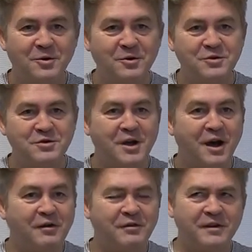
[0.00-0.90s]
une
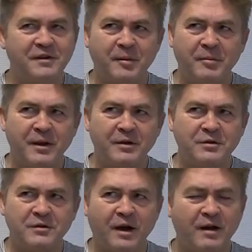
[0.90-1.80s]
girafe qui s'appelle
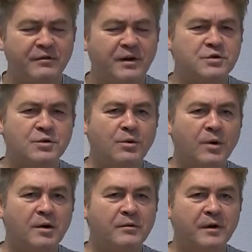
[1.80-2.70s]
Zarafa, je
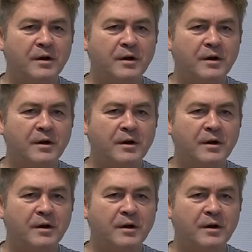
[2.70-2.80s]
crois.